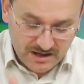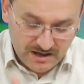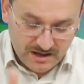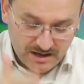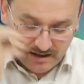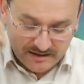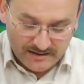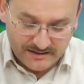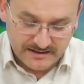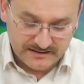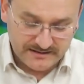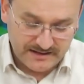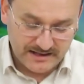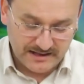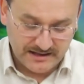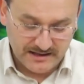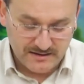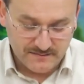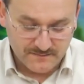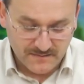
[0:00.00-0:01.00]
ahirete
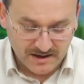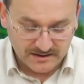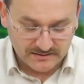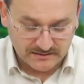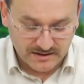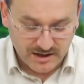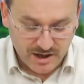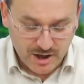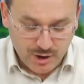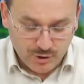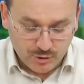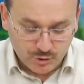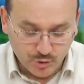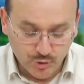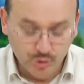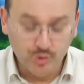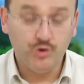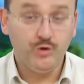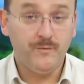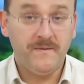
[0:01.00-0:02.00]
iman,
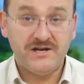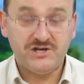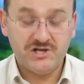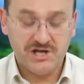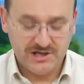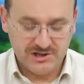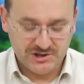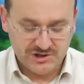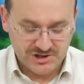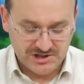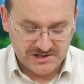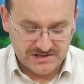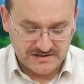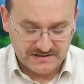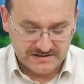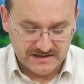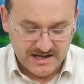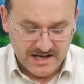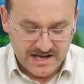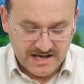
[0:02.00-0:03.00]
ruhu beşer için
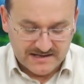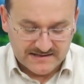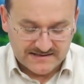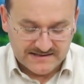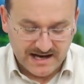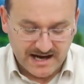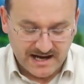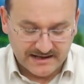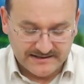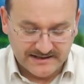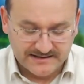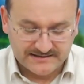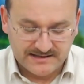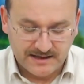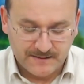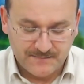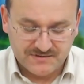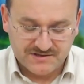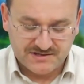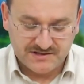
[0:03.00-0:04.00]
saadet
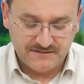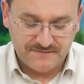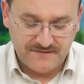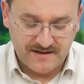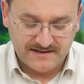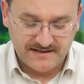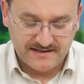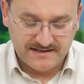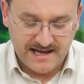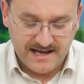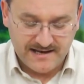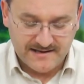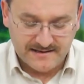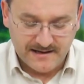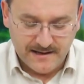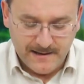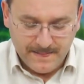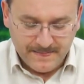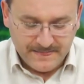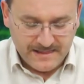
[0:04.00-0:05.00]
kapısını fetheden
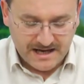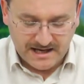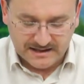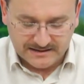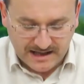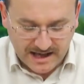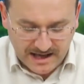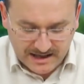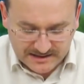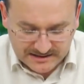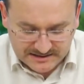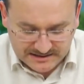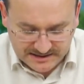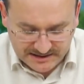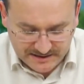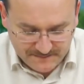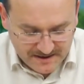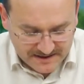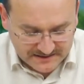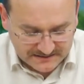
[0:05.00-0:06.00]
ne kadar
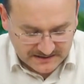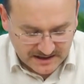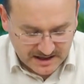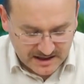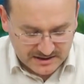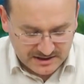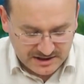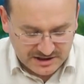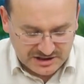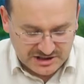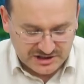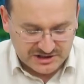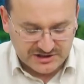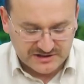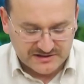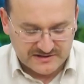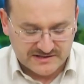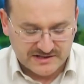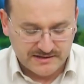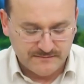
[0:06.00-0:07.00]
kıymettar iki
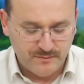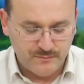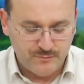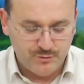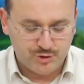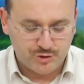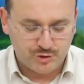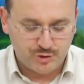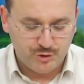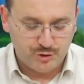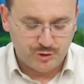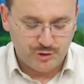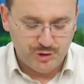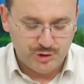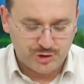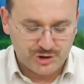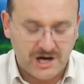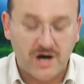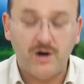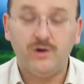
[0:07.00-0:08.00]
tılsımı müşkül
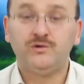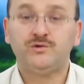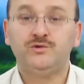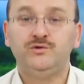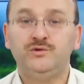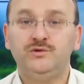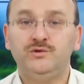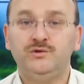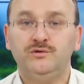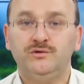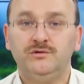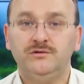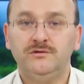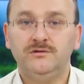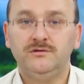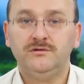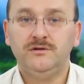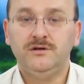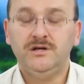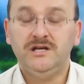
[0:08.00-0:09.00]
küşa olduğunu
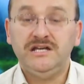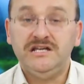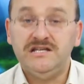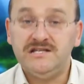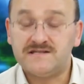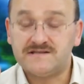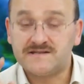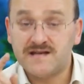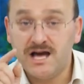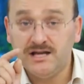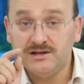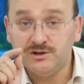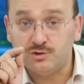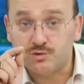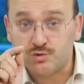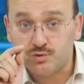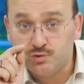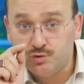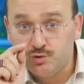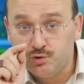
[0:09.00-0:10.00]
insan
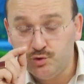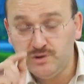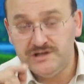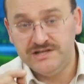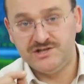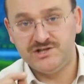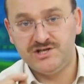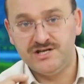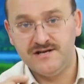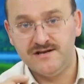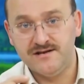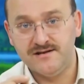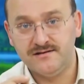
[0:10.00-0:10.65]
ruhu için